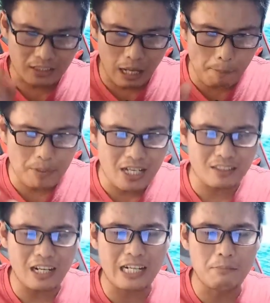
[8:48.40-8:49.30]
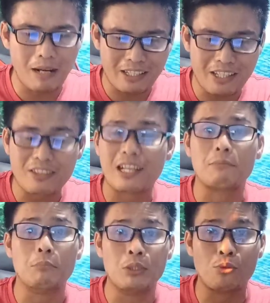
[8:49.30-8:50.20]
tetapi yang telah
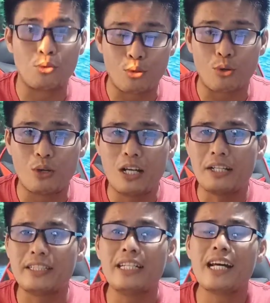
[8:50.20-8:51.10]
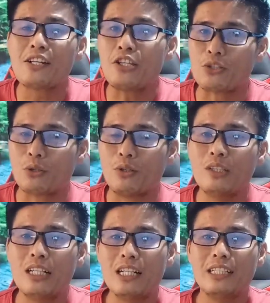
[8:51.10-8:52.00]
dibangkitkan menurut roh. Jadi
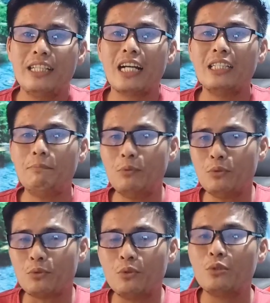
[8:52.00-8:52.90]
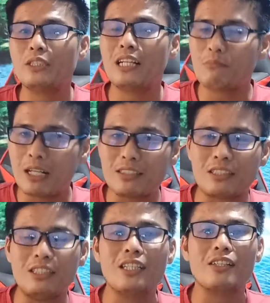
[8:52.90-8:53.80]
Aristo yang dibunuh, yang
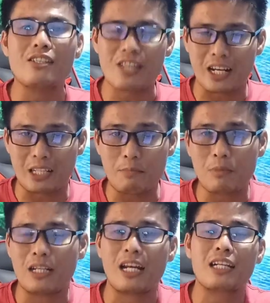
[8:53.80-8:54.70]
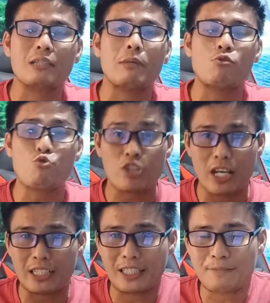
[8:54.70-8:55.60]
mati, yang disalib adalah
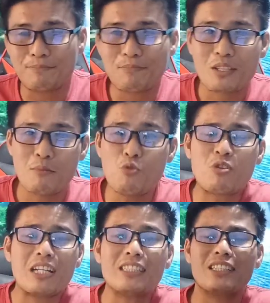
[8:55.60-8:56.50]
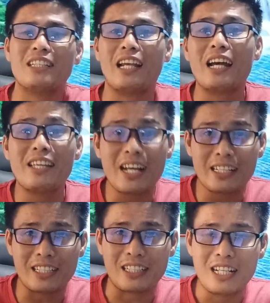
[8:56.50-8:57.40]
kemanusiaannya. Bukan
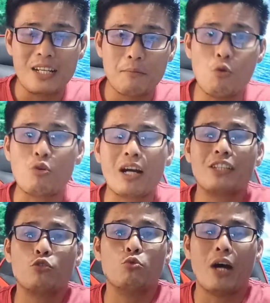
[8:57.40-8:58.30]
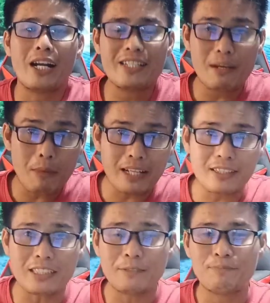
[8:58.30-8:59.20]
keilahiannya. Bukan Tuhannya
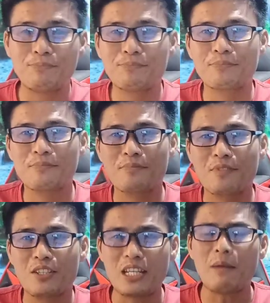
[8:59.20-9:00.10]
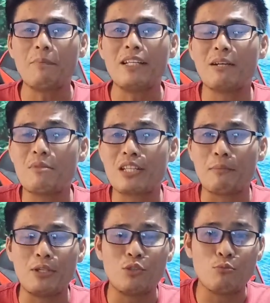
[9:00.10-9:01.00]
mati. Siapa yang
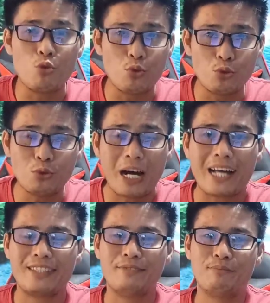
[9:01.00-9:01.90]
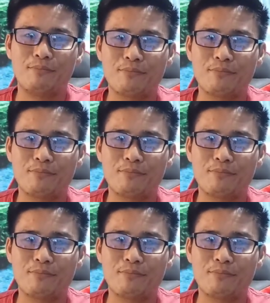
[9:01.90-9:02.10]
bisa bunuh Tuhan?